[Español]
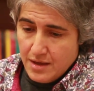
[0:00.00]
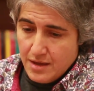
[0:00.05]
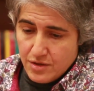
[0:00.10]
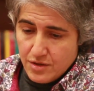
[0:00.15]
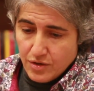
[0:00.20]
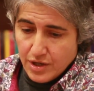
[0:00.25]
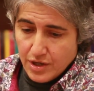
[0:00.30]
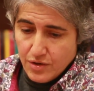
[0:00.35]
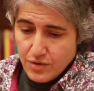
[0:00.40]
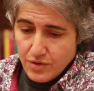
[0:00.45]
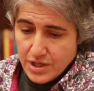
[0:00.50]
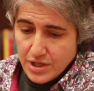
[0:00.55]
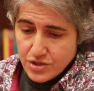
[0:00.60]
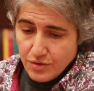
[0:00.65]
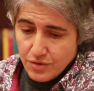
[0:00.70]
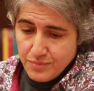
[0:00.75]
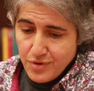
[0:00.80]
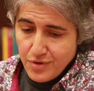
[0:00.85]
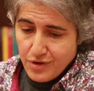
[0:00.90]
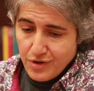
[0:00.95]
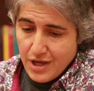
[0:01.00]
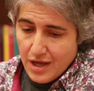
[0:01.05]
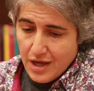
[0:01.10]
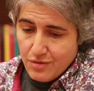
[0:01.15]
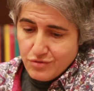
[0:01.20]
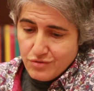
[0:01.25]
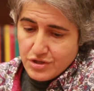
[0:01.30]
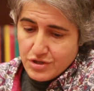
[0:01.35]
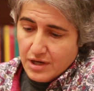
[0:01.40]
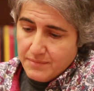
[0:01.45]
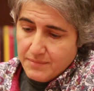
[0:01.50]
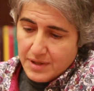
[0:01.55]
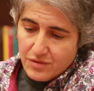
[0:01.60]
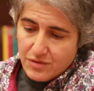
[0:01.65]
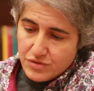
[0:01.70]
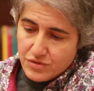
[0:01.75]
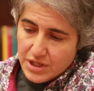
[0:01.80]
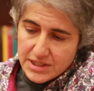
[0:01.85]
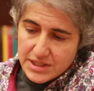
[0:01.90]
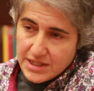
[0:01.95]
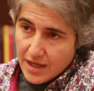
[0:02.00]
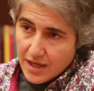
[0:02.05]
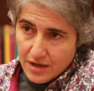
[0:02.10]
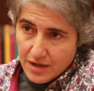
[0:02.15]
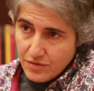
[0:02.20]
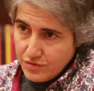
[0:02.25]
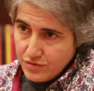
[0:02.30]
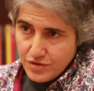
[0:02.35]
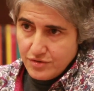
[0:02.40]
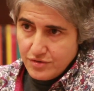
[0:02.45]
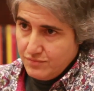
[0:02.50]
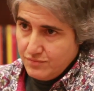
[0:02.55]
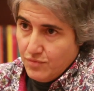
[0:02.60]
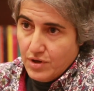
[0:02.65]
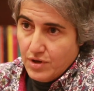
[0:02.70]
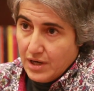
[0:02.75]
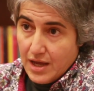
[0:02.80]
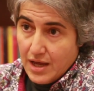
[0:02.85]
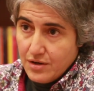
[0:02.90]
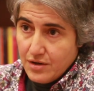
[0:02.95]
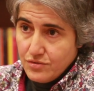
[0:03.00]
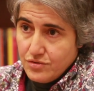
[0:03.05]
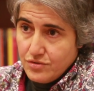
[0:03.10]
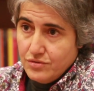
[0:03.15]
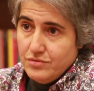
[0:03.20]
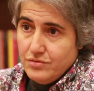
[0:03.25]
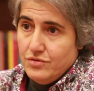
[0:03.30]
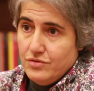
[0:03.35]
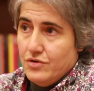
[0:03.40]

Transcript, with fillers: yo creo que es obvio que hay unos elementos externos muy claros, ¿no?